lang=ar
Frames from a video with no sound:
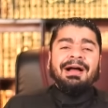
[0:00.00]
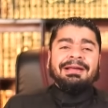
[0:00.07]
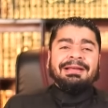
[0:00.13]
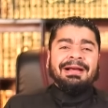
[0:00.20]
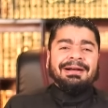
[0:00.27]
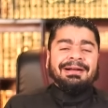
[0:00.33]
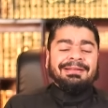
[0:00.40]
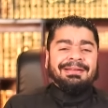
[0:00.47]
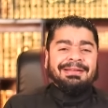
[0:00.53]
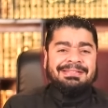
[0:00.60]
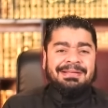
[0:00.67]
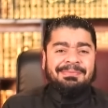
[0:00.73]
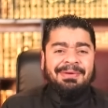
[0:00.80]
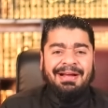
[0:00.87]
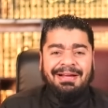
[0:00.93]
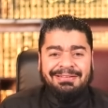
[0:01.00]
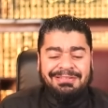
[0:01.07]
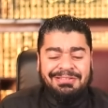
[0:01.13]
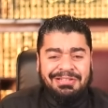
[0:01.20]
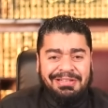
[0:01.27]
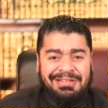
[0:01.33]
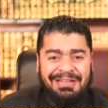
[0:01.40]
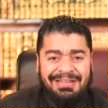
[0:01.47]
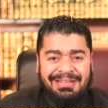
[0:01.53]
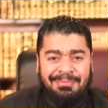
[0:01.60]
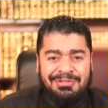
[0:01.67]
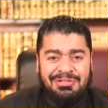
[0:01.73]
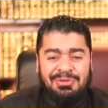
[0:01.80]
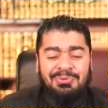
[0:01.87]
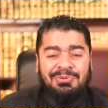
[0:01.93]
حياك الله سماحة الشيخ يحيى
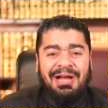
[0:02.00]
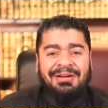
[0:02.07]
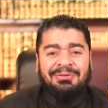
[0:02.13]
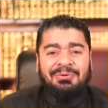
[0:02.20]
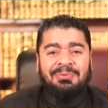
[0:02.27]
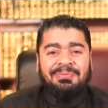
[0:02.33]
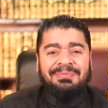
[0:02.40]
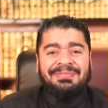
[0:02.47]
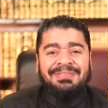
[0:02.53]
بشرونا عنكم